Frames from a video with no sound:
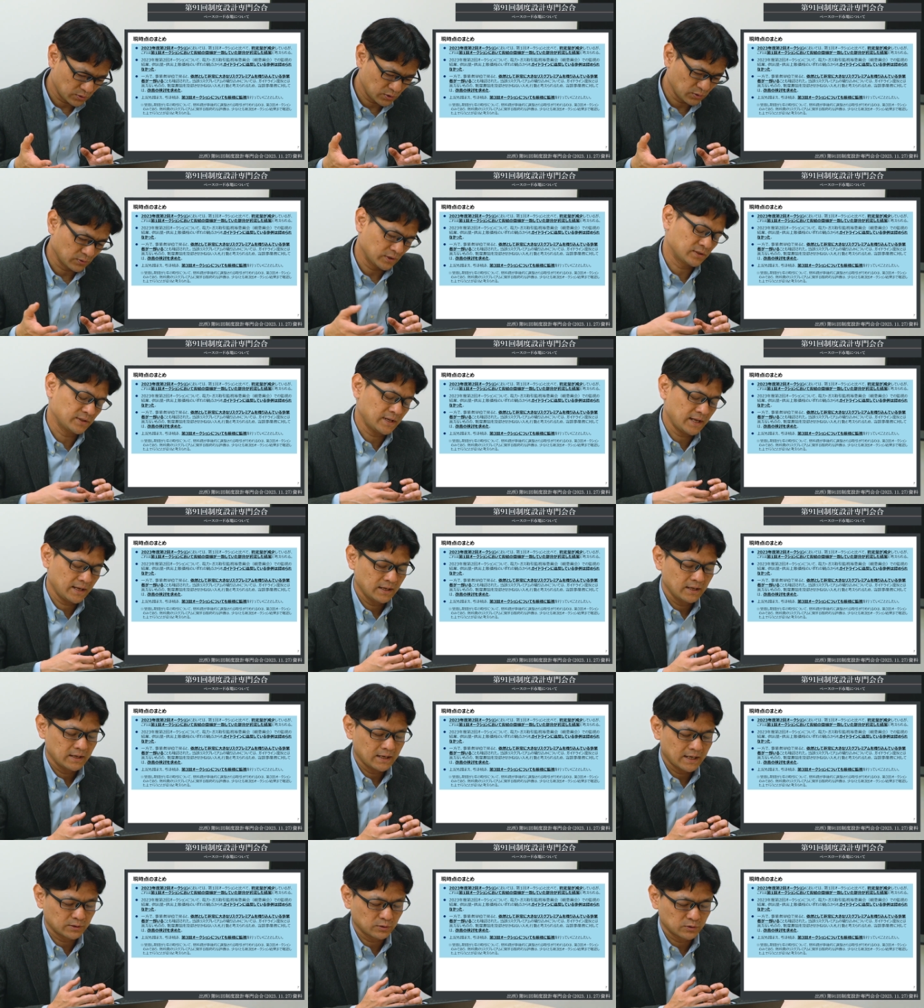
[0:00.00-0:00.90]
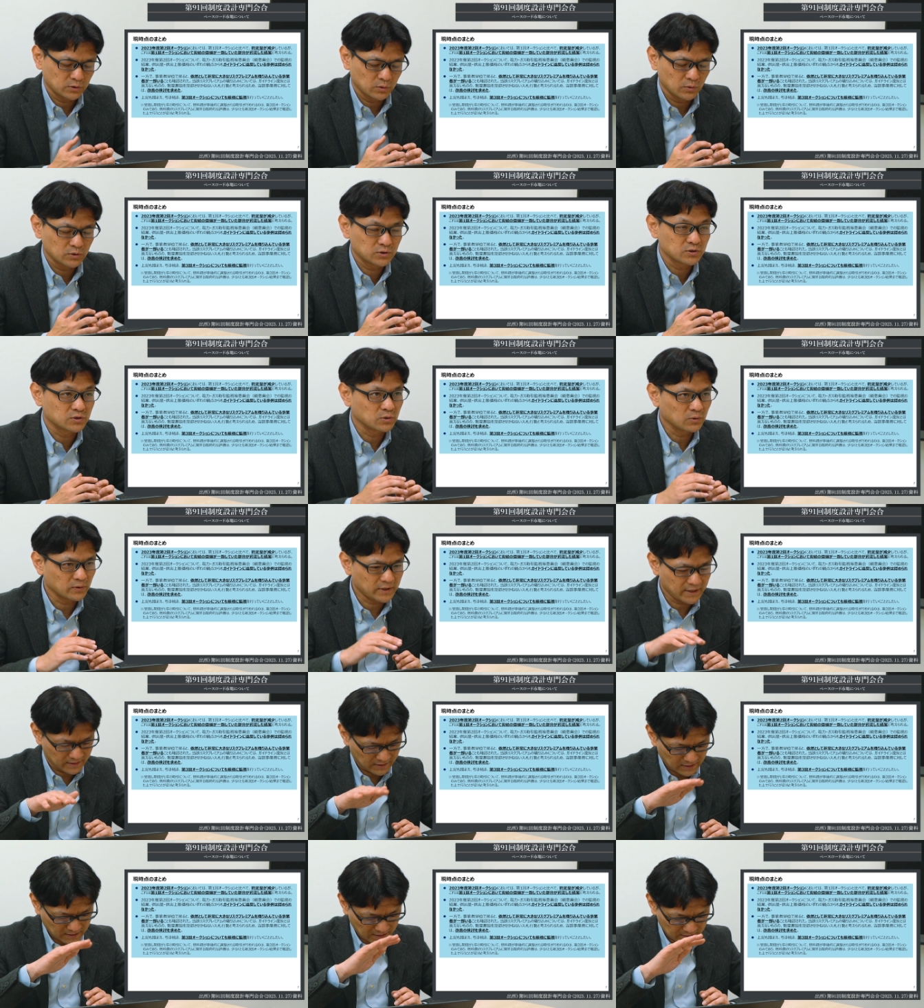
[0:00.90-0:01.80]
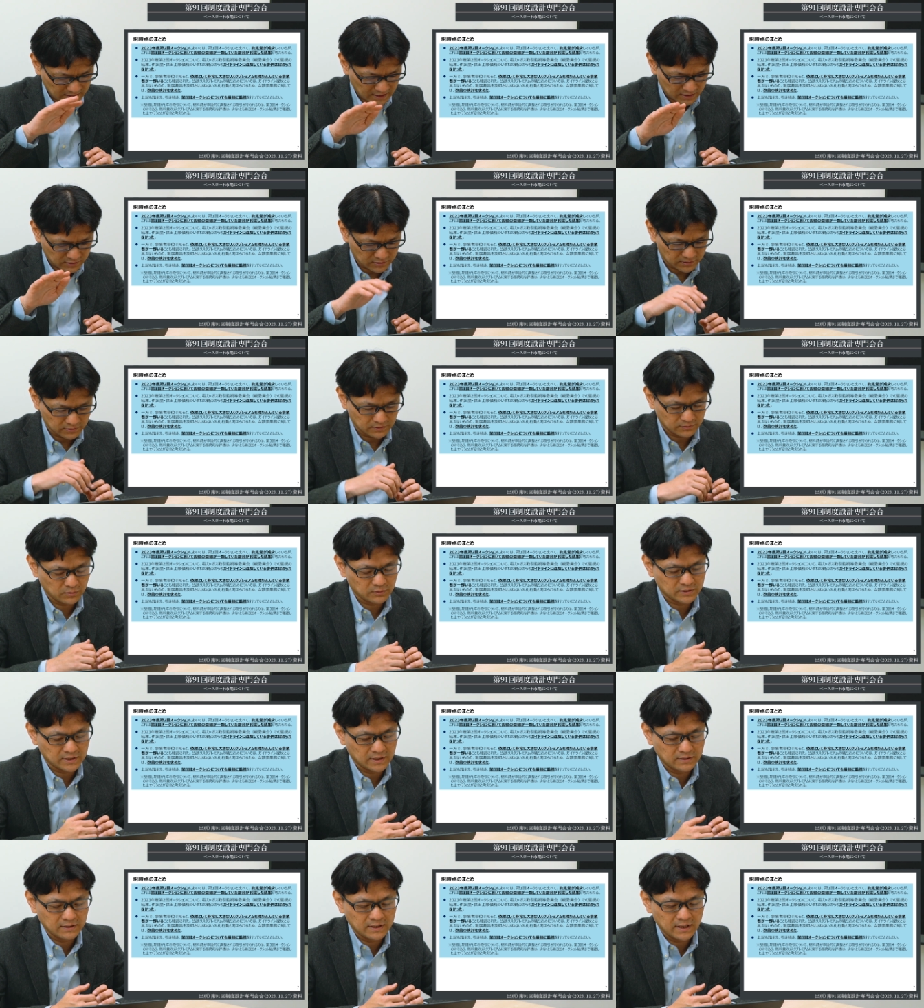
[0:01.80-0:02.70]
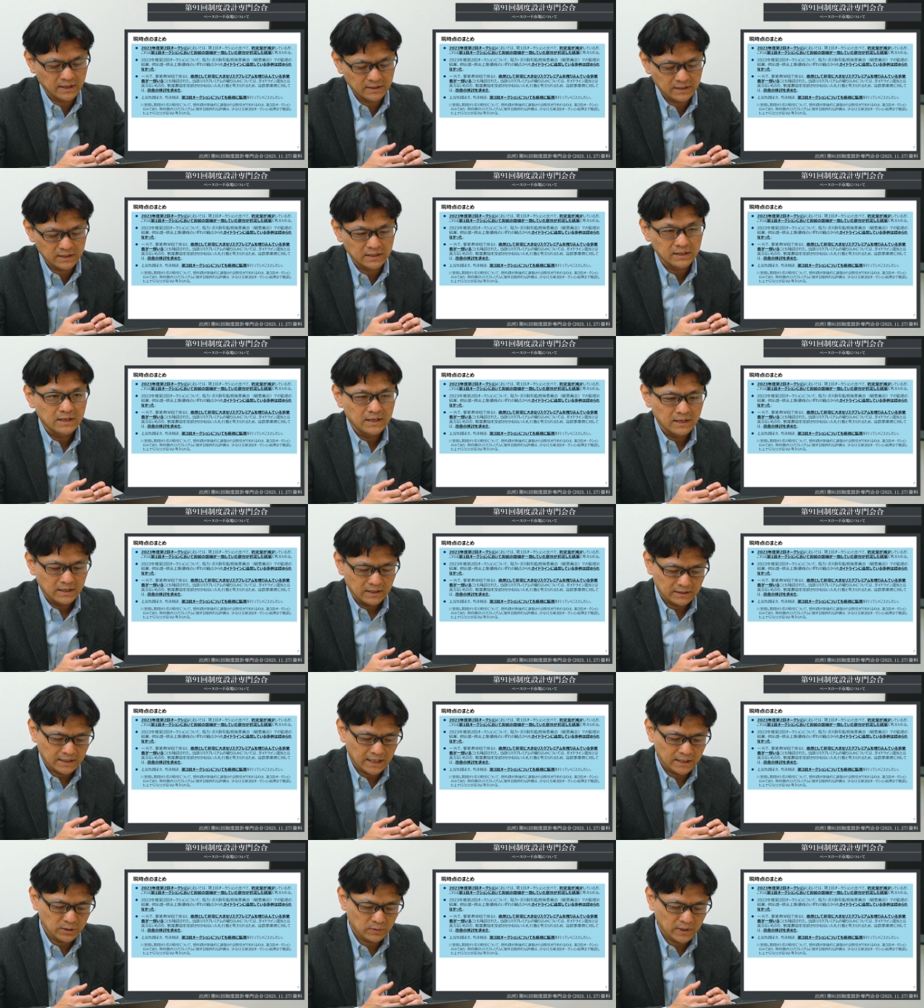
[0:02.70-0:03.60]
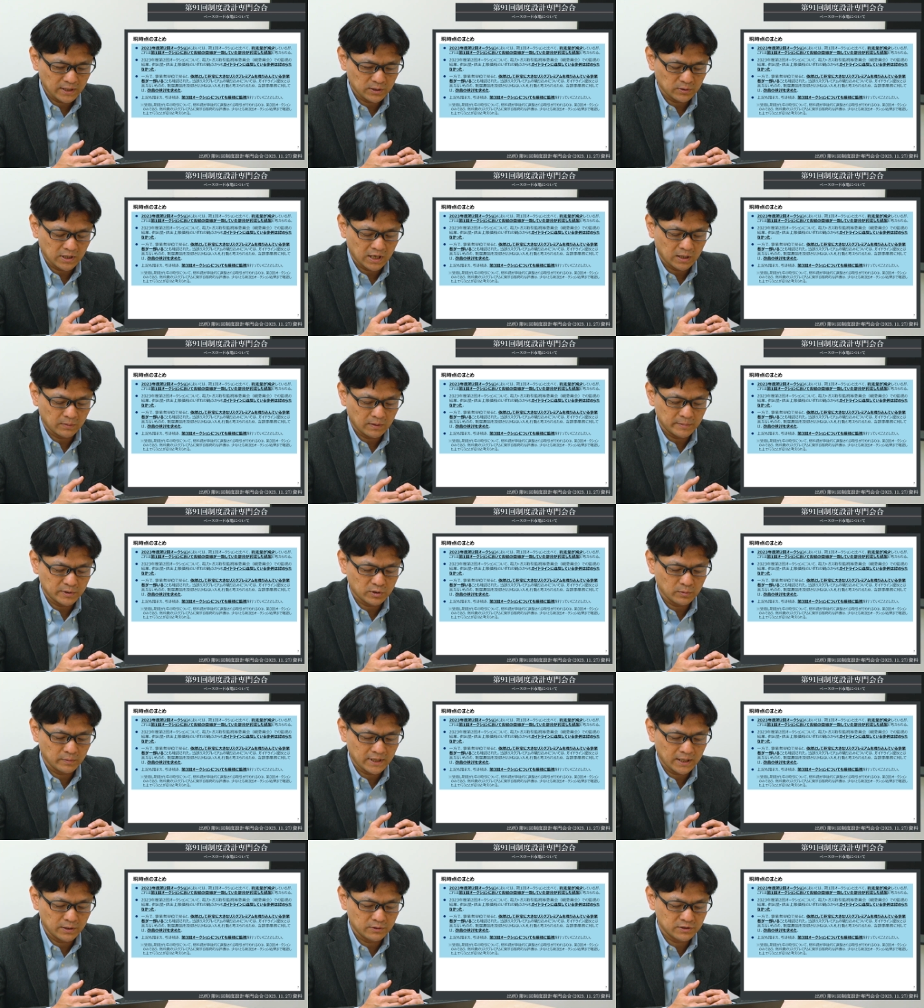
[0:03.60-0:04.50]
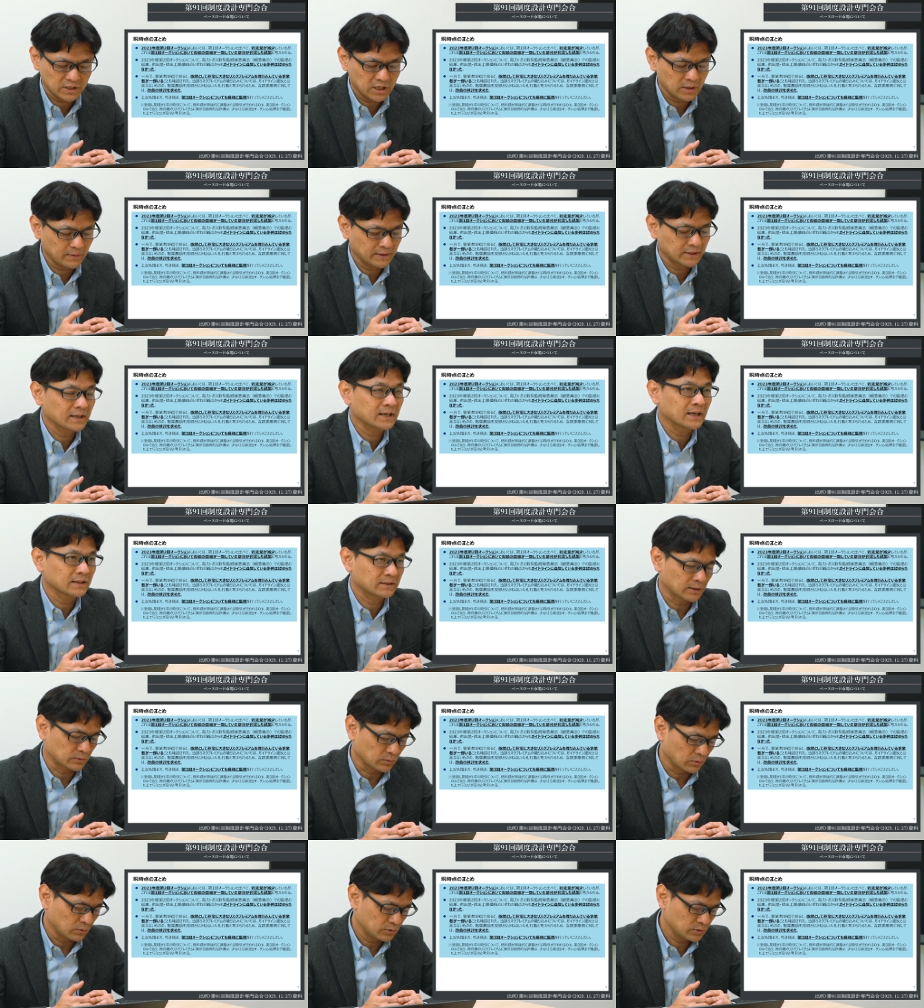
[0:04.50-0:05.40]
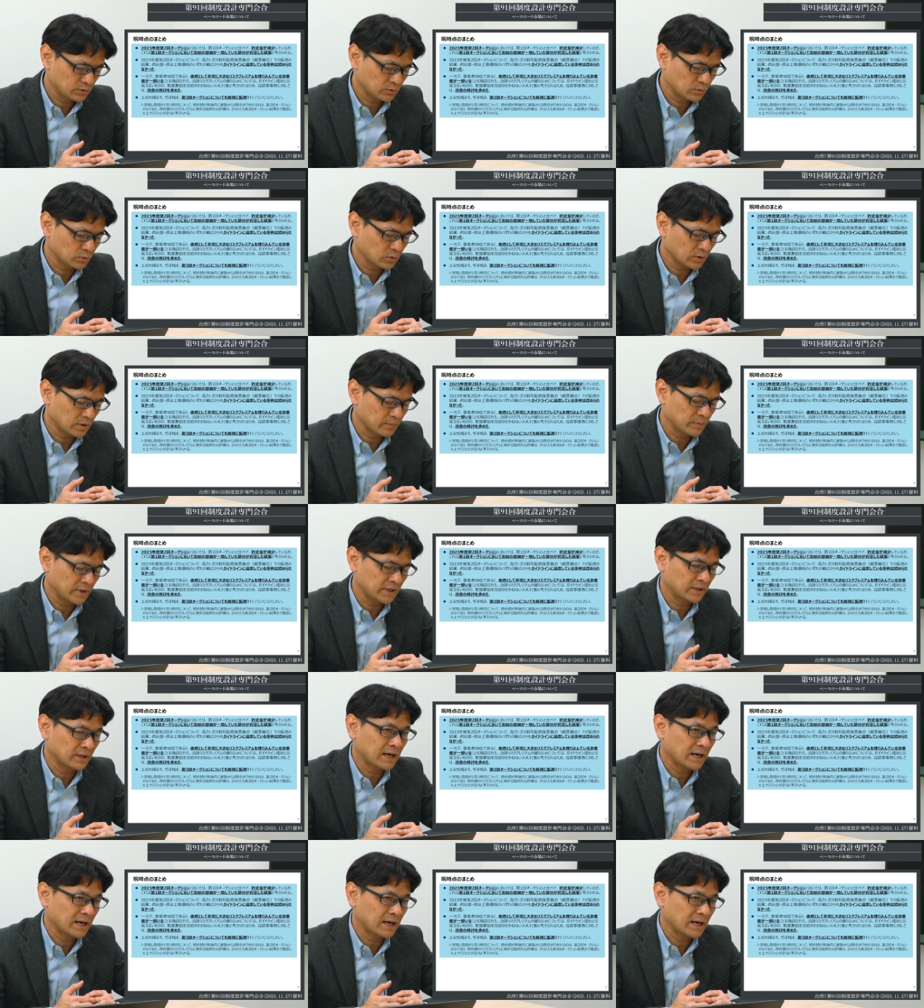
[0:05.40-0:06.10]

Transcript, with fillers: 量ですね、あと供出上限価格の設定にガイドラインの違反は認められる事例はなかったということは